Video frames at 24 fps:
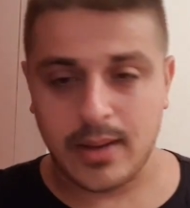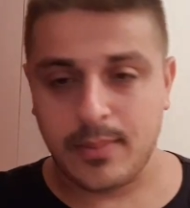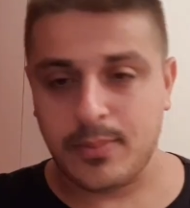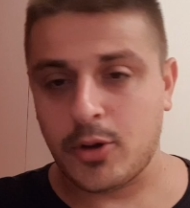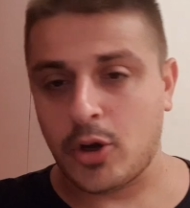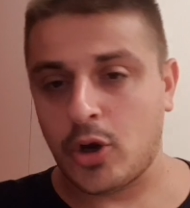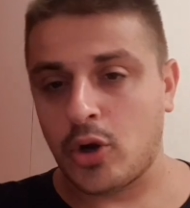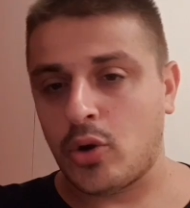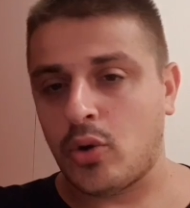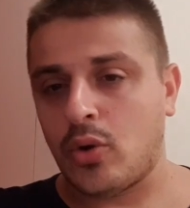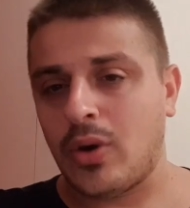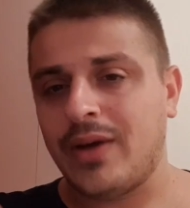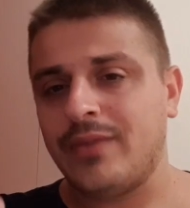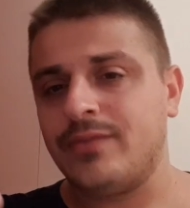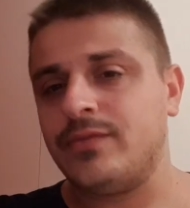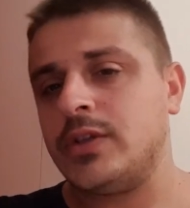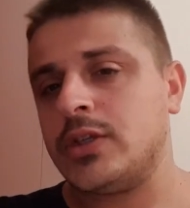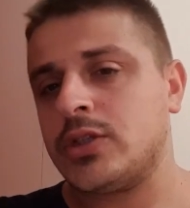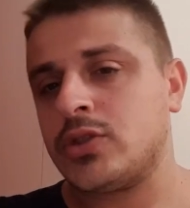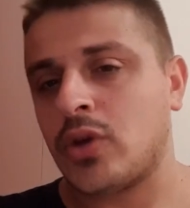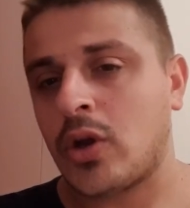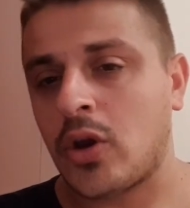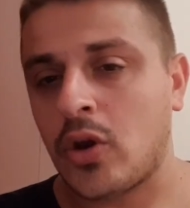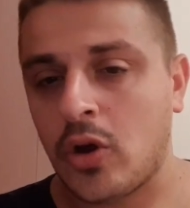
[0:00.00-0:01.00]
però non l'ha
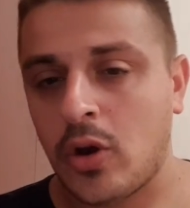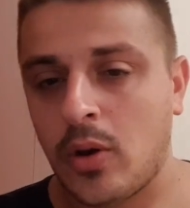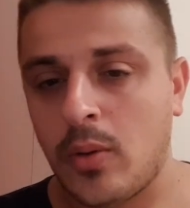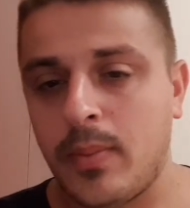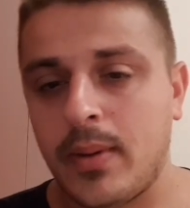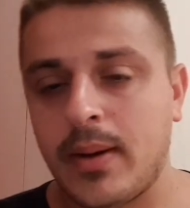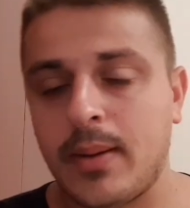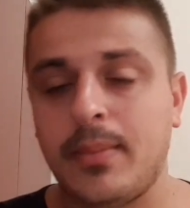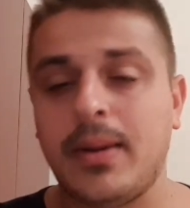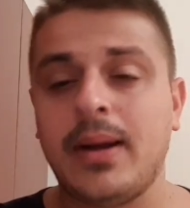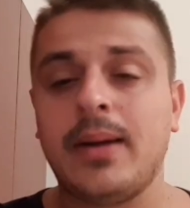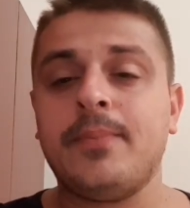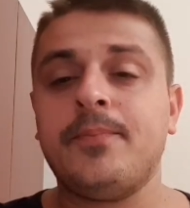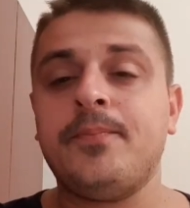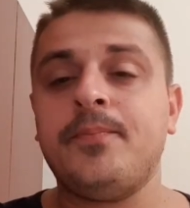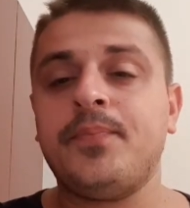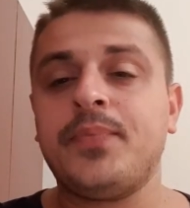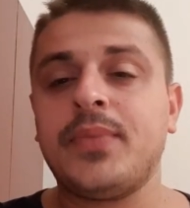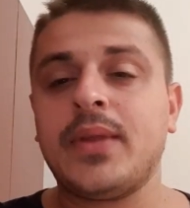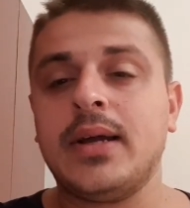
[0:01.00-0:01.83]
visto all'opera, ma